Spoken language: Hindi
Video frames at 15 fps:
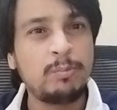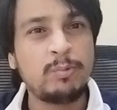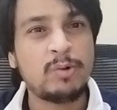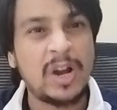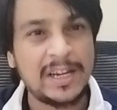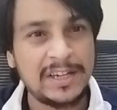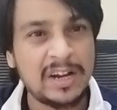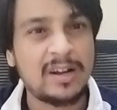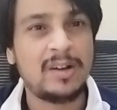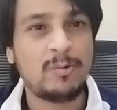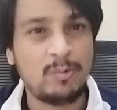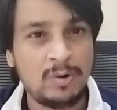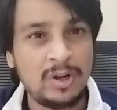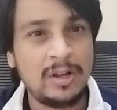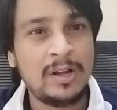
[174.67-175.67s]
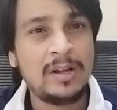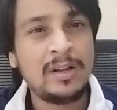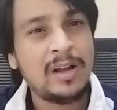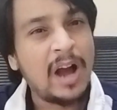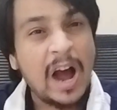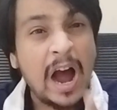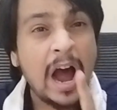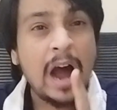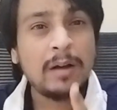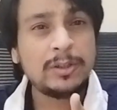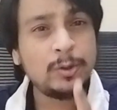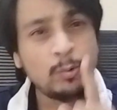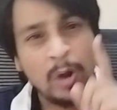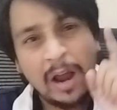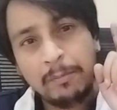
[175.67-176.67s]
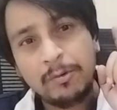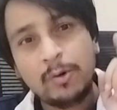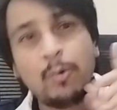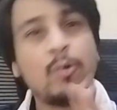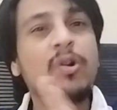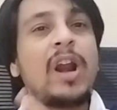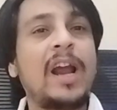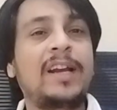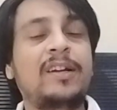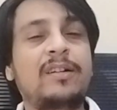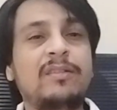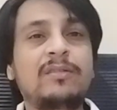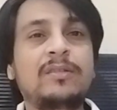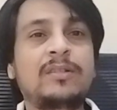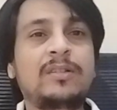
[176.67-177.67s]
बुराइयाँ करो यू हैव नो राइट